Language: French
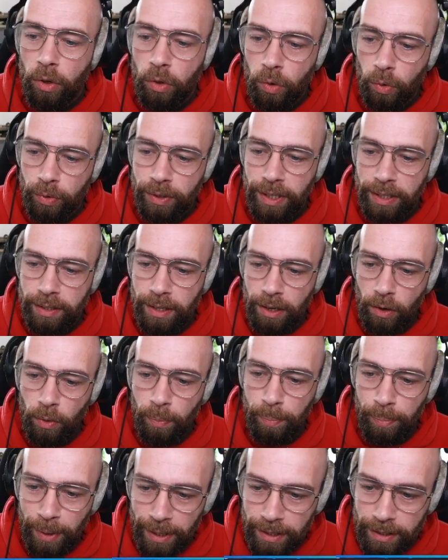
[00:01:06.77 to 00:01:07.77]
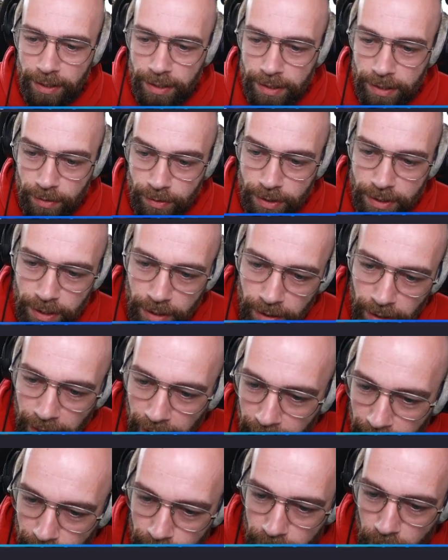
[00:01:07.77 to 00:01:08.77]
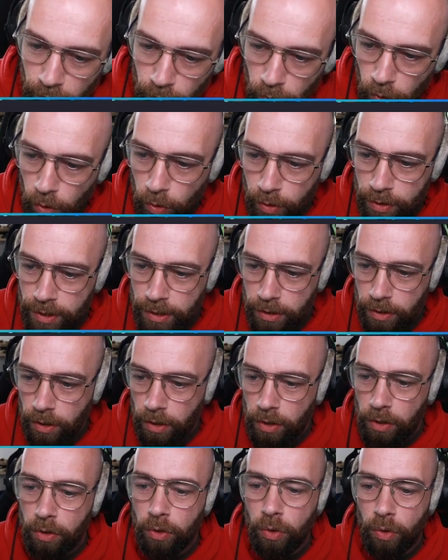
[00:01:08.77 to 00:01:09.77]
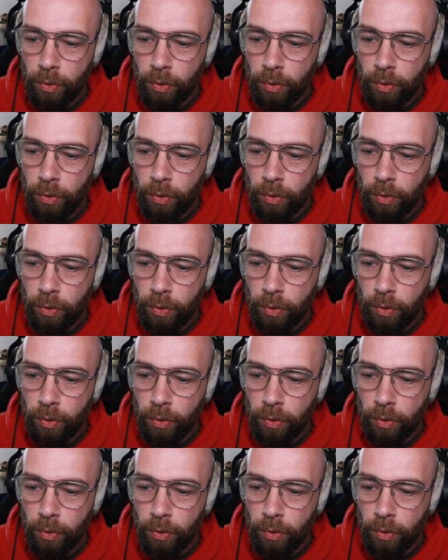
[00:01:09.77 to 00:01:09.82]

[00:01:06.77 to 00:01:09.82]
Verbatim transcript: Contana, le pays des anciens, arrive dans Chronicle.